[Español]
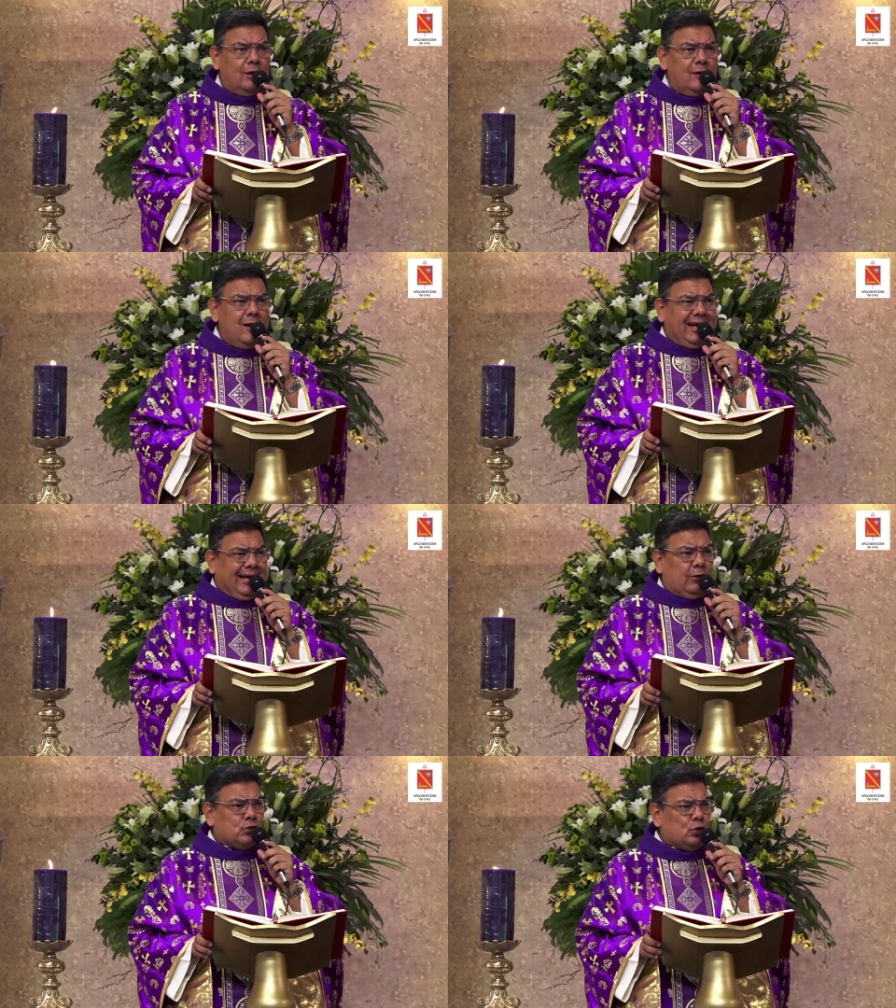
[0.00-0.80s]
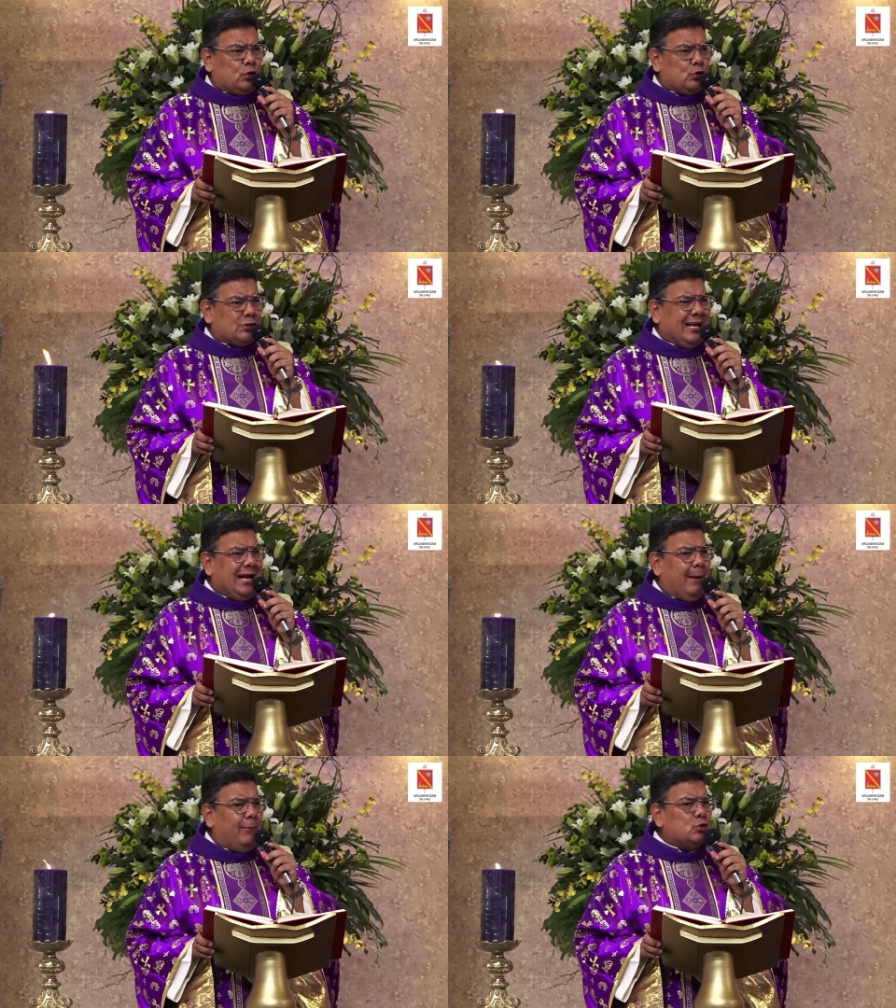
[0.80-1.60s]
que nosotros
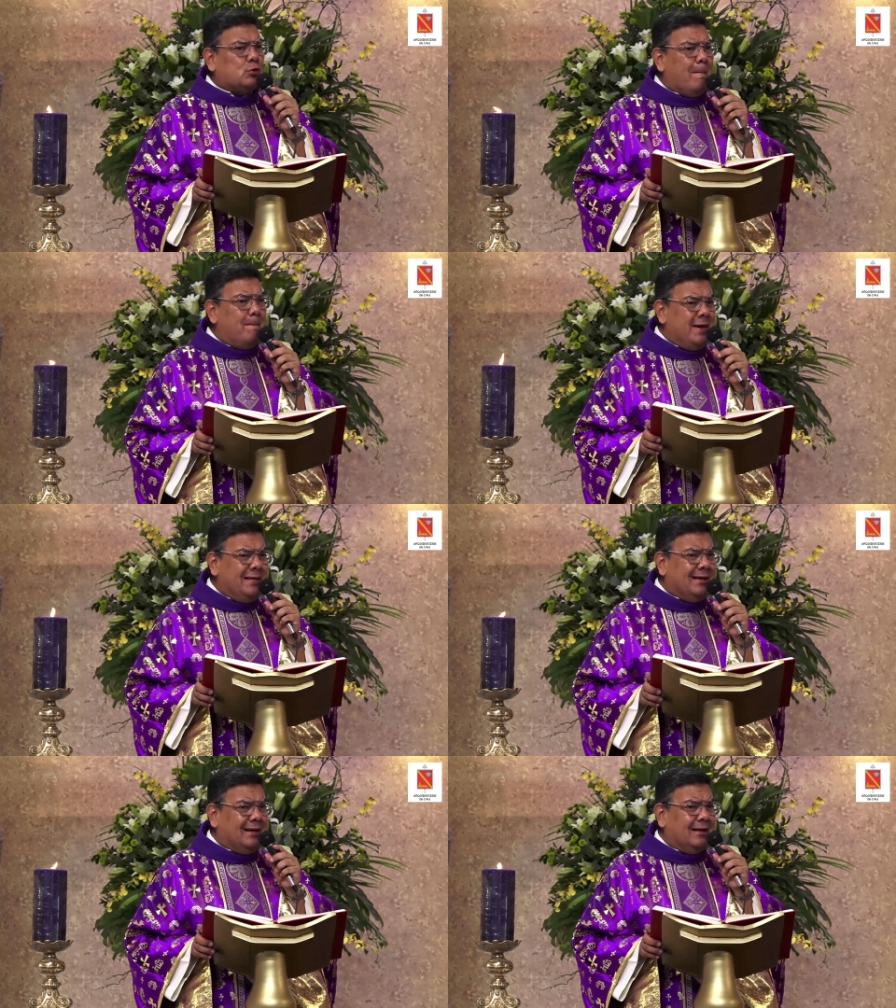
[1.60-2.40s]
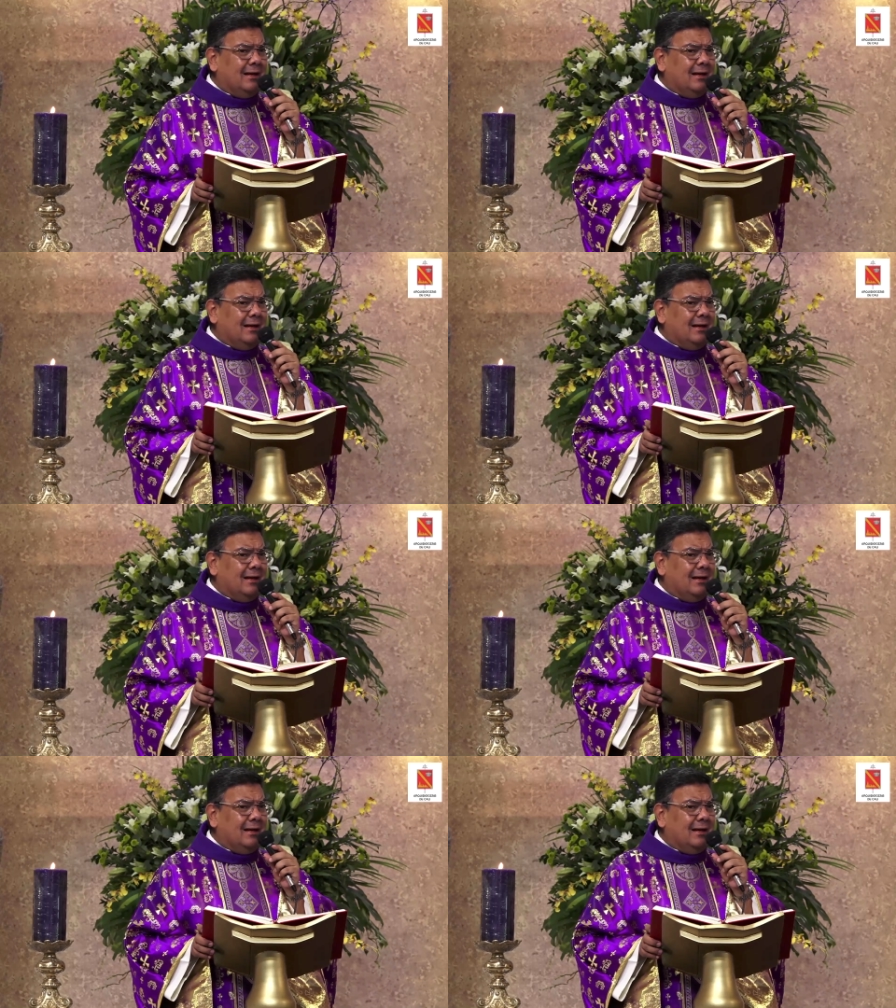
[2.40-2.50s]
tengamos vida.